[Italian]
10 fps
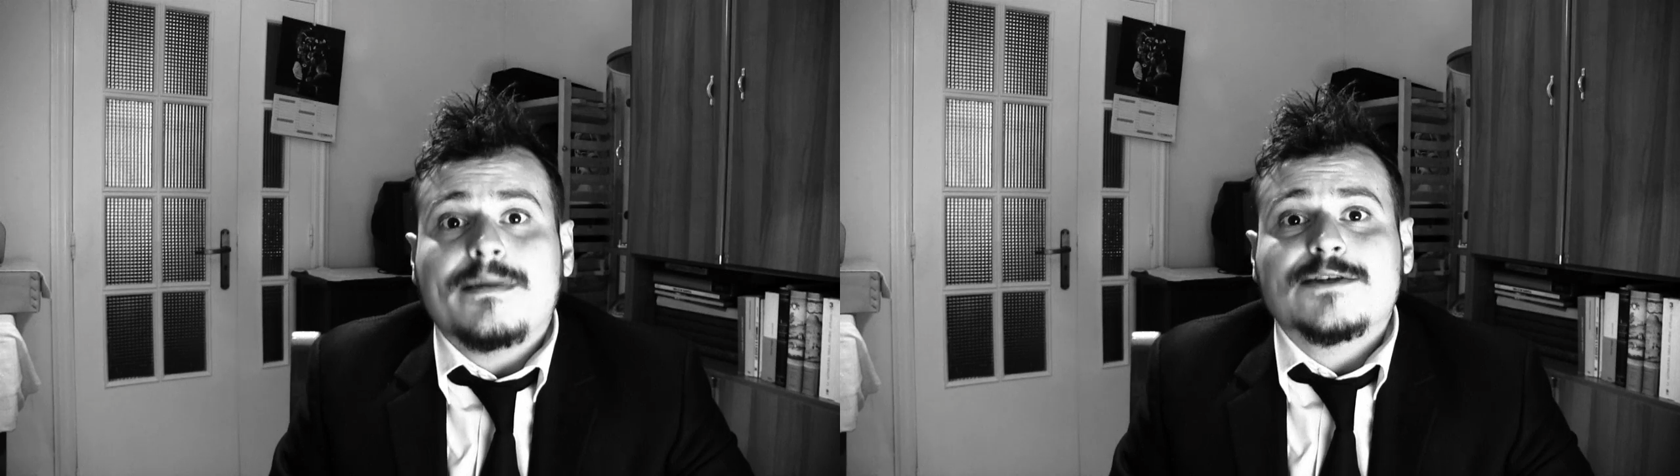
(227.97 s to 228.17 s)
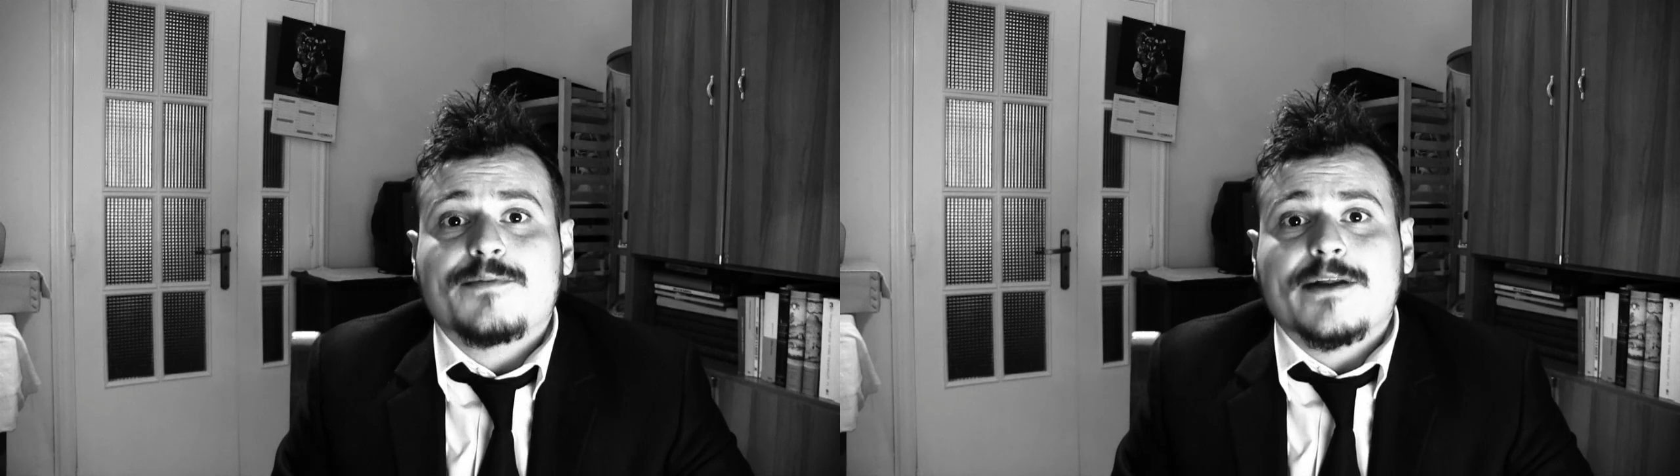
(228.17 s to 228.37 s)

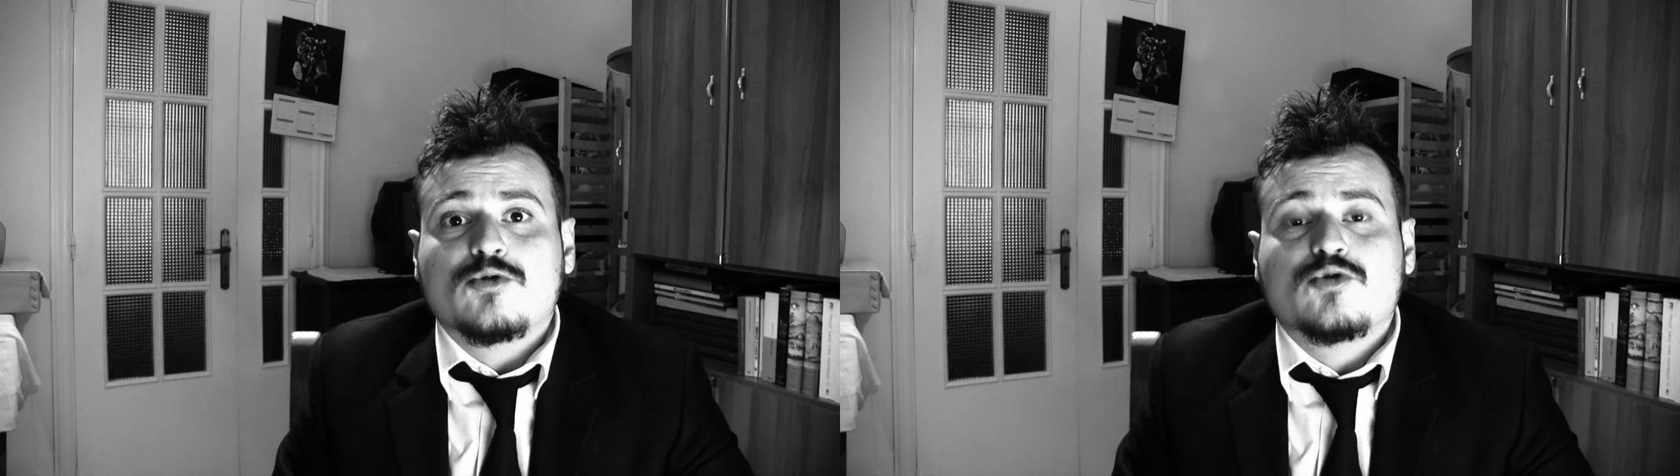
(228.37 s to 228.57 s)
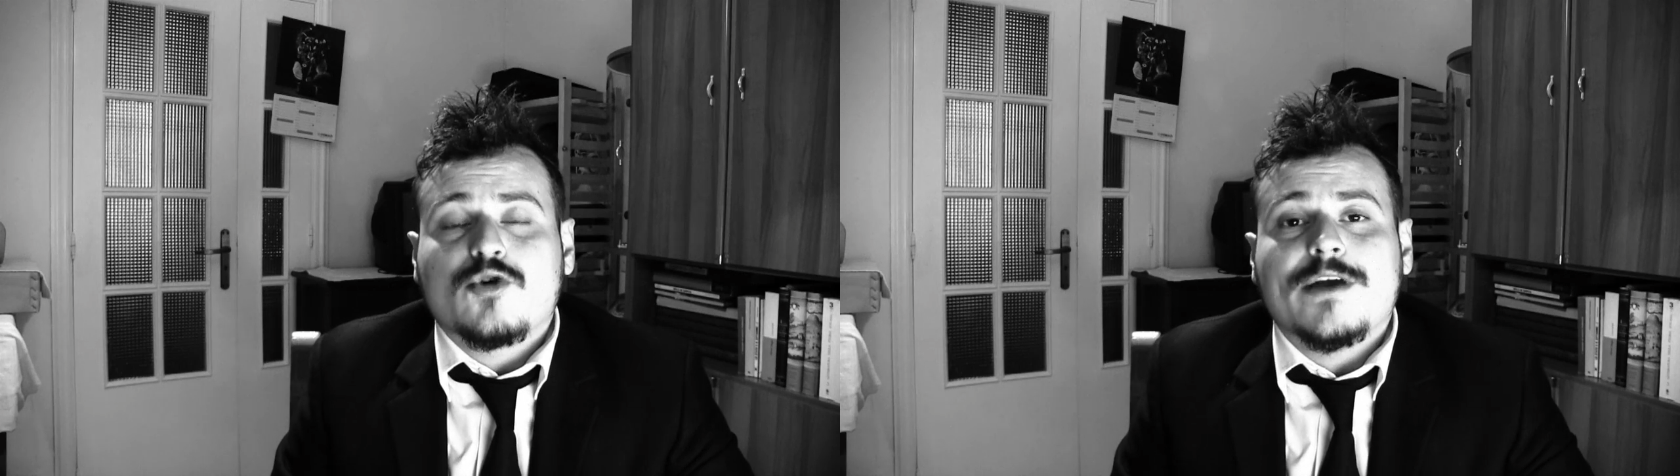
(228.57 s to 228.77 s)
ma
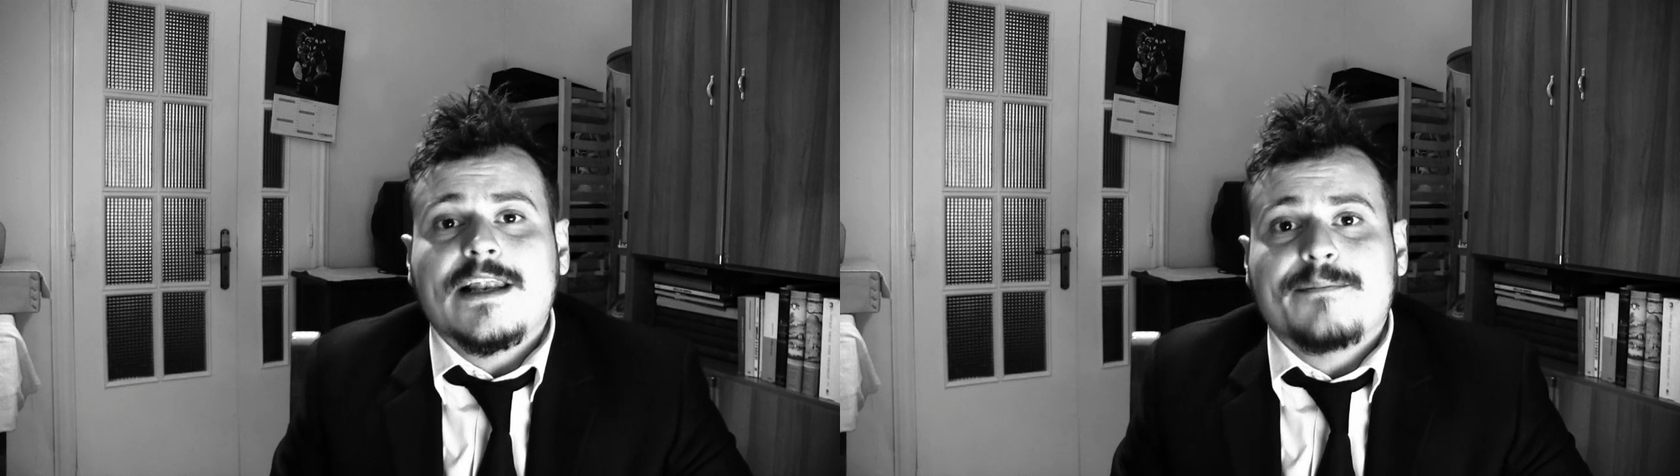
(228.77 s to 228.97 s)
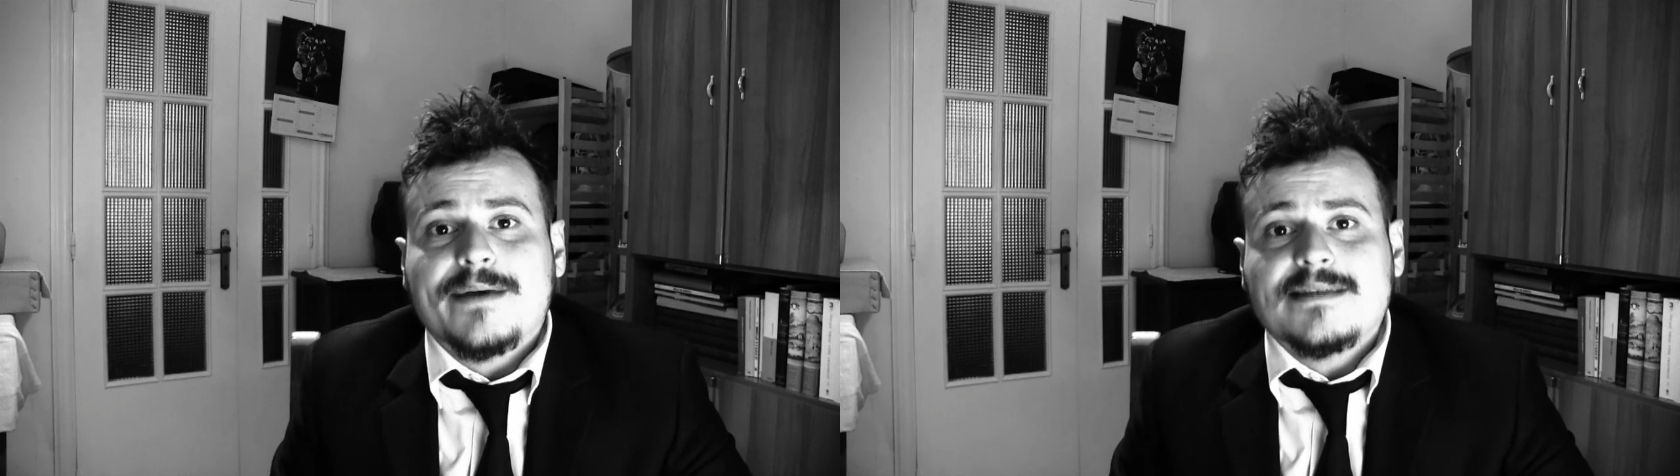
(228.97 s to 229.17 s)
soprattutto
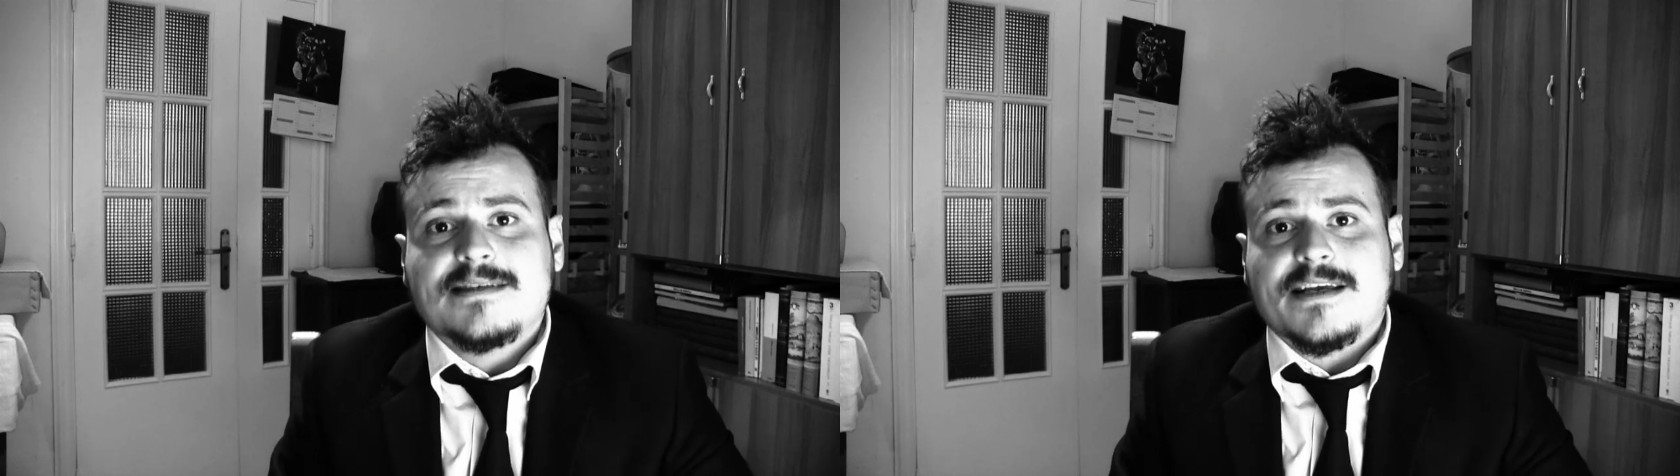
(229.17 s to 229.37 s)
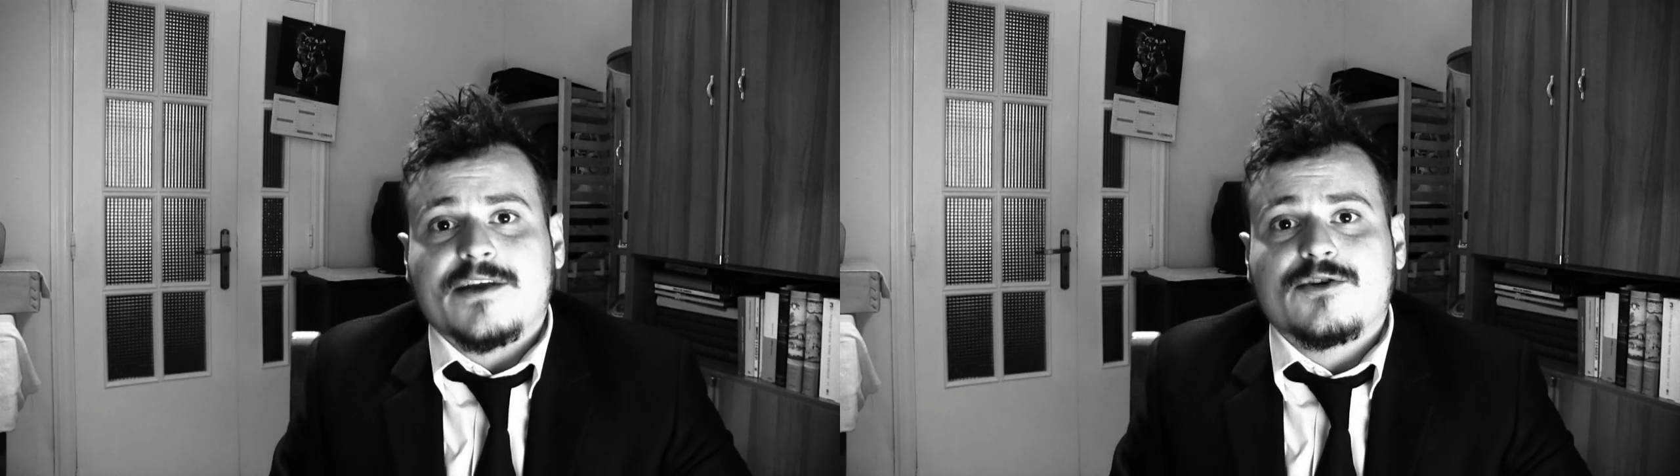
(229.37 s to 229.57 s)
il
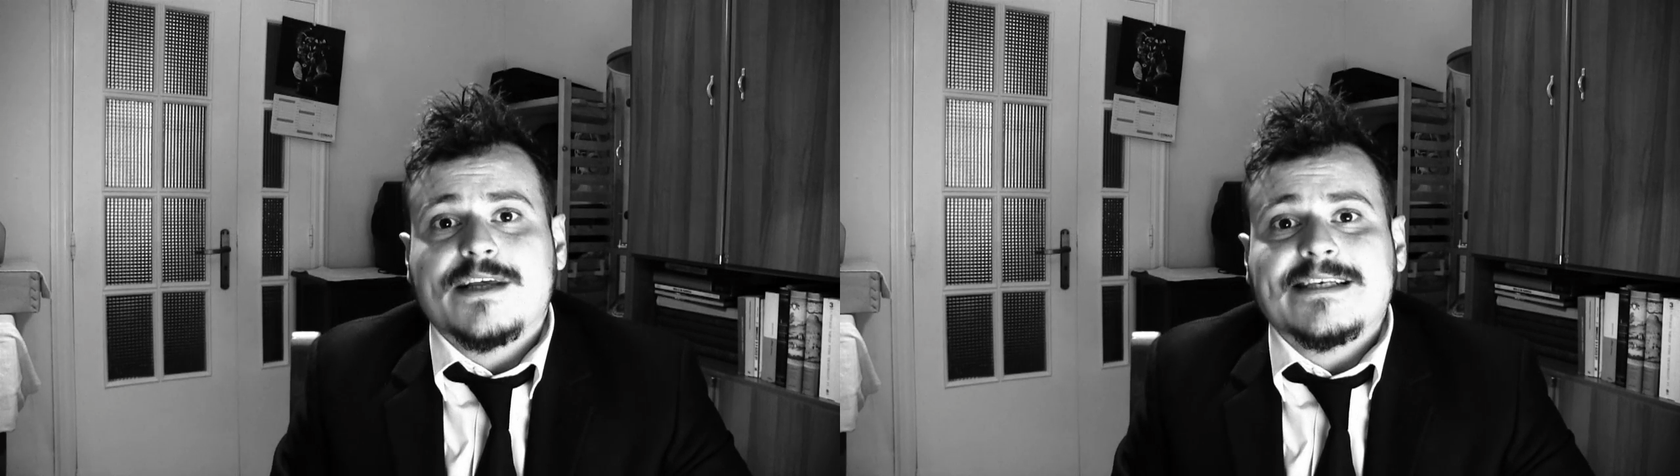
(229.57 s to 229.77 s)
pensiero